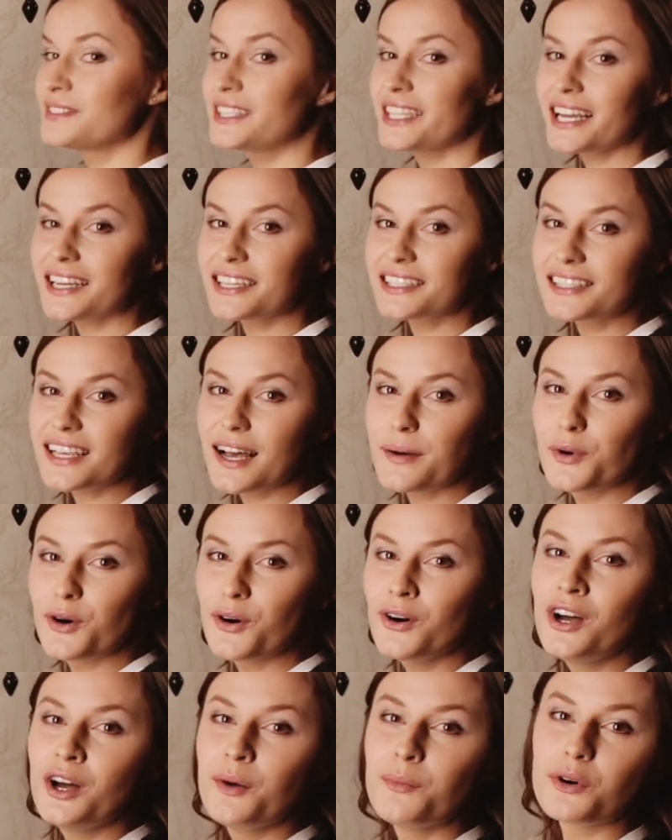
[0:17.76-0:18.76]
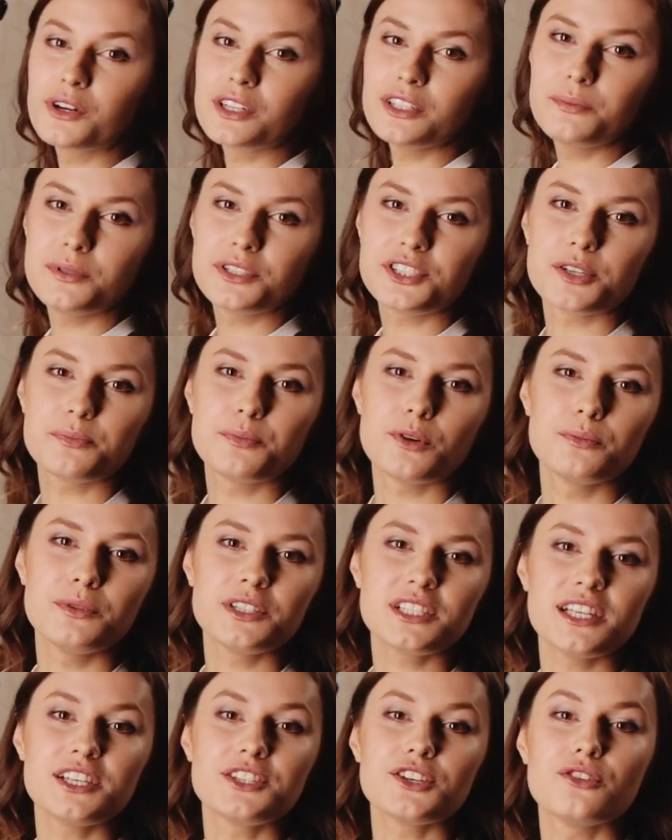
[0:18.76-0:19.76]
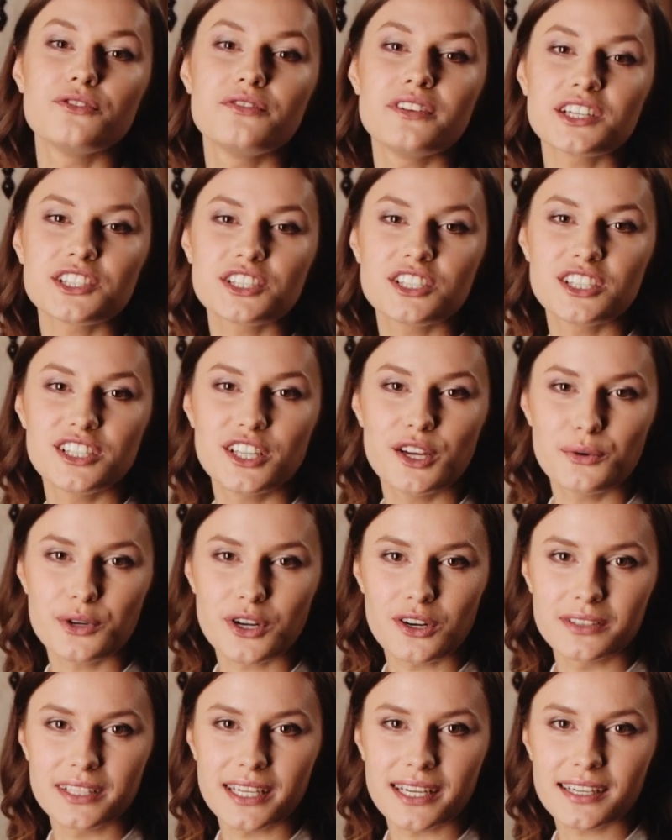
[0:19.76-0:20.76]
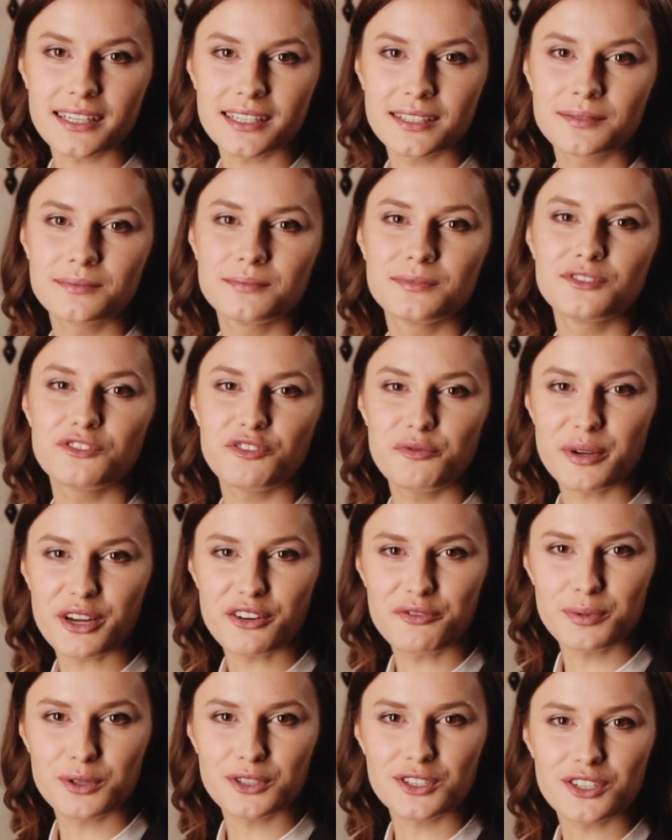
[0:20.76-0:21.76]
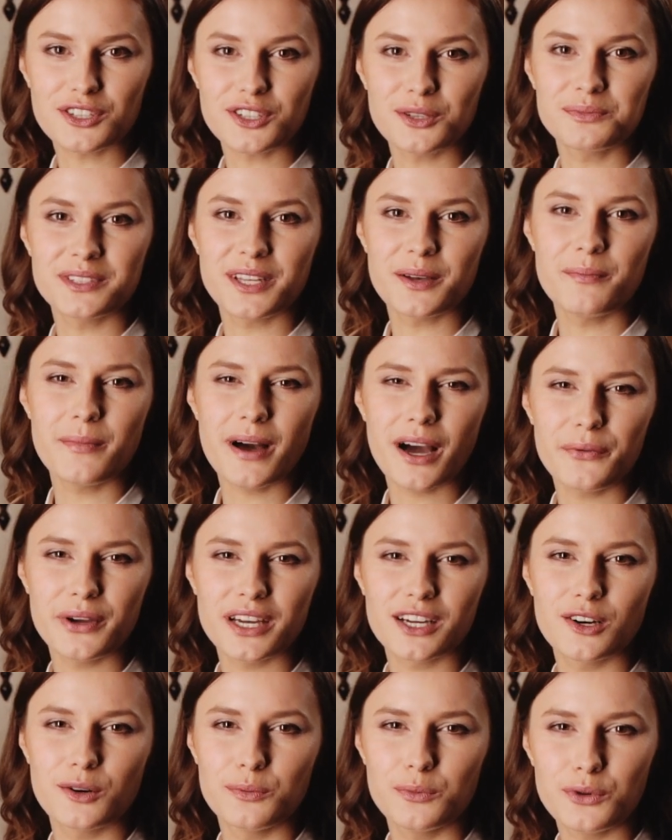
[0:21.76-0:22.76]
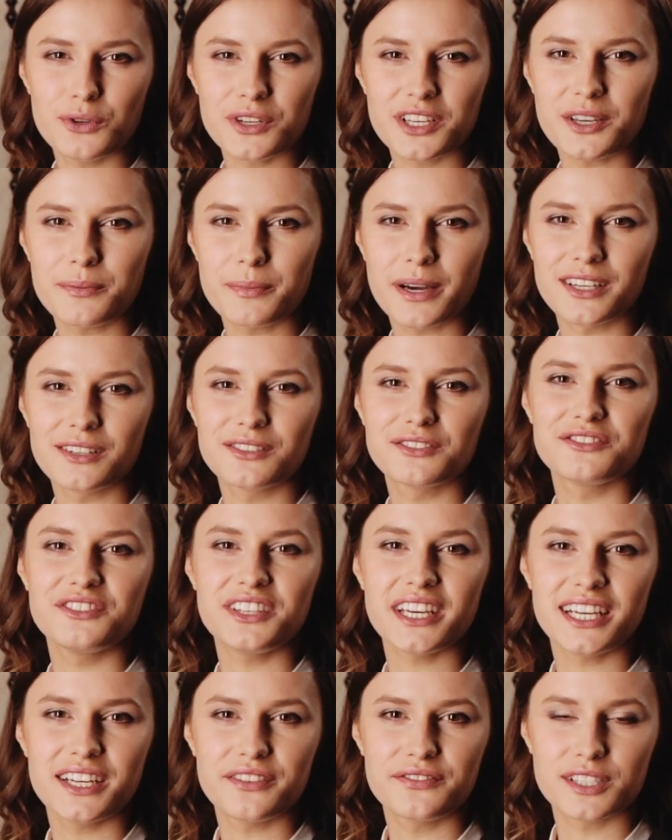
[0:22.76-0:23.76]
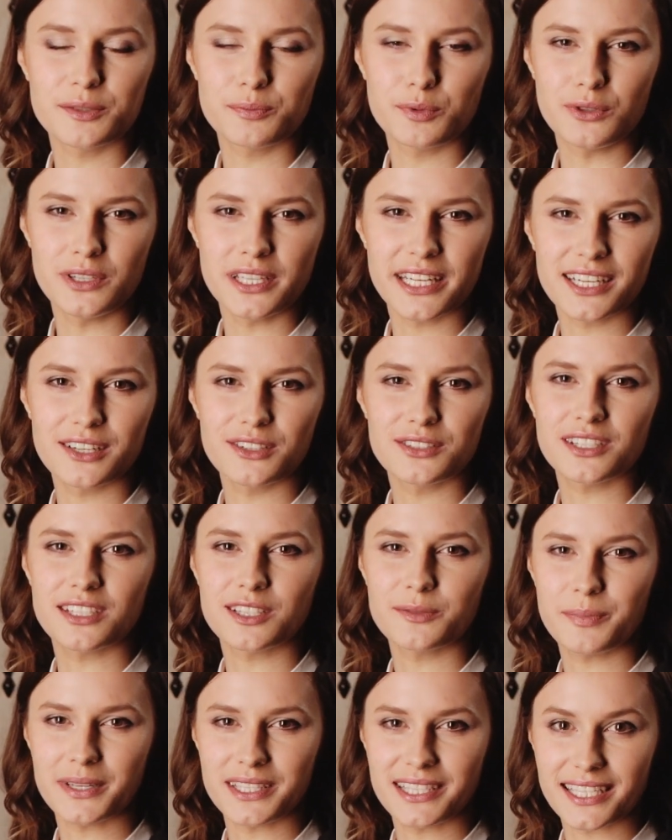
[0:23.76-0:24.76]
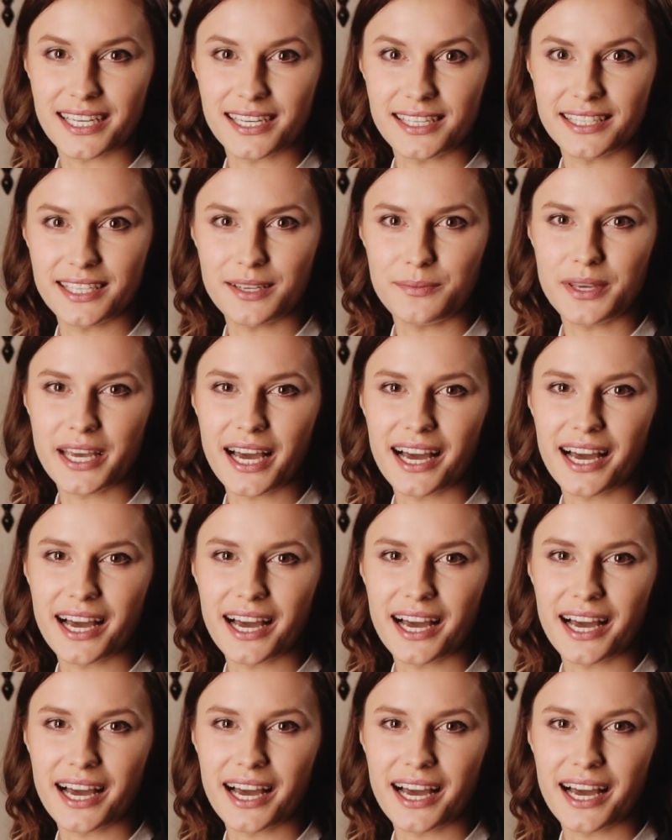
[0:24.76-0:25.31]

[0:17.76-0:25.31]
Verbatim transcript: Tak samo moglibyście pomyśleć o Waszych neuronach. Wbrew pozorom te małe komórki mają wiele wspólnego ze specjalnymi